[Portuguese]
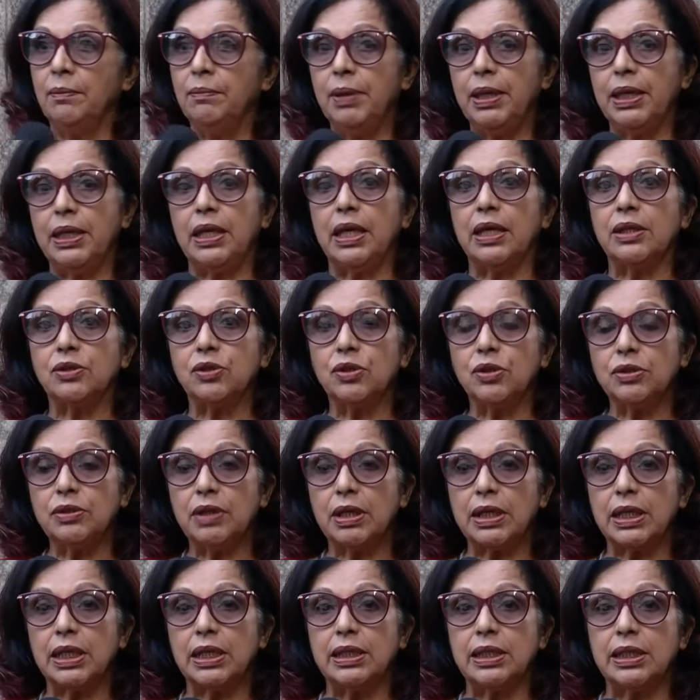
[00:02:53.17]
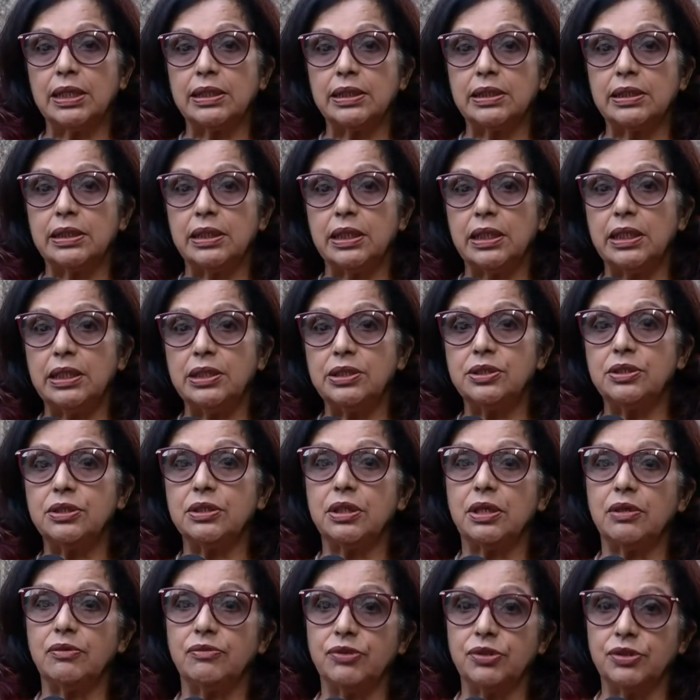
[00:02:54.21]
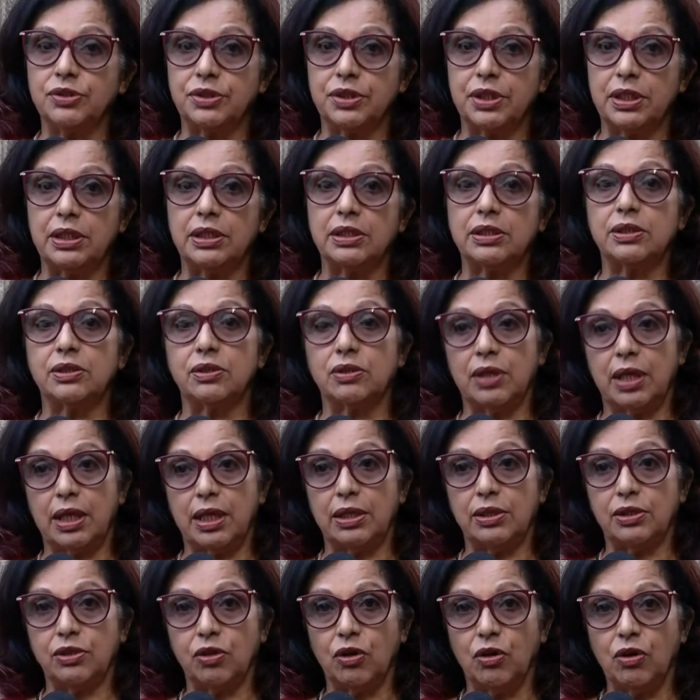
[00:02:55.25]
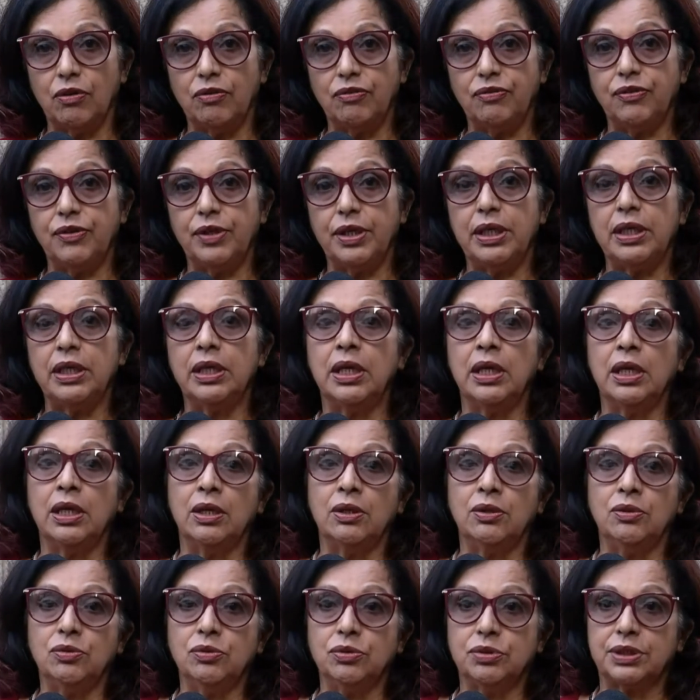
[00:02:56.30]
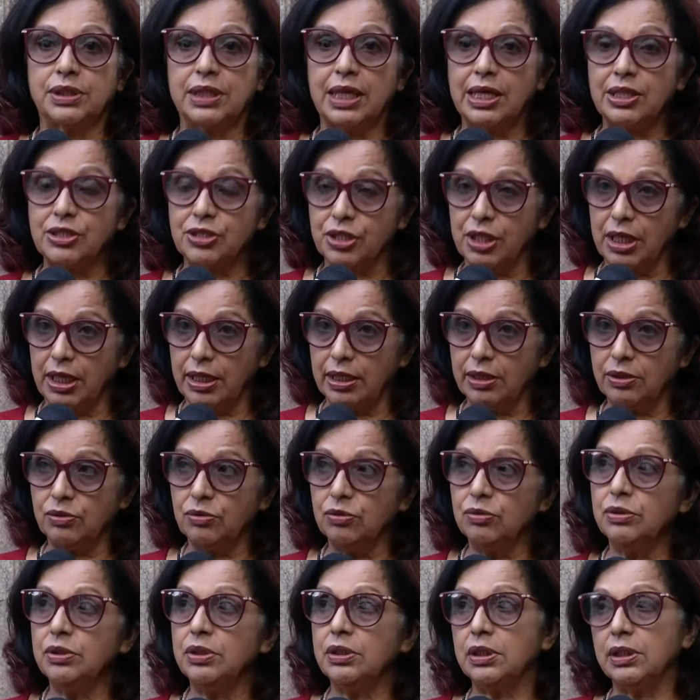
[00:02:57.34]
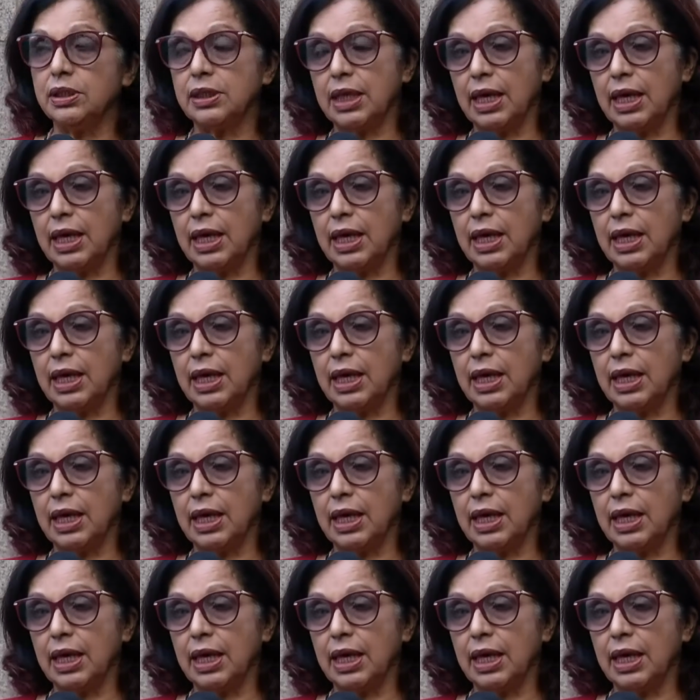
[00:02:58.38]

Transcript: Bem, é todo aquele acidente que você é, sofre no trajeto,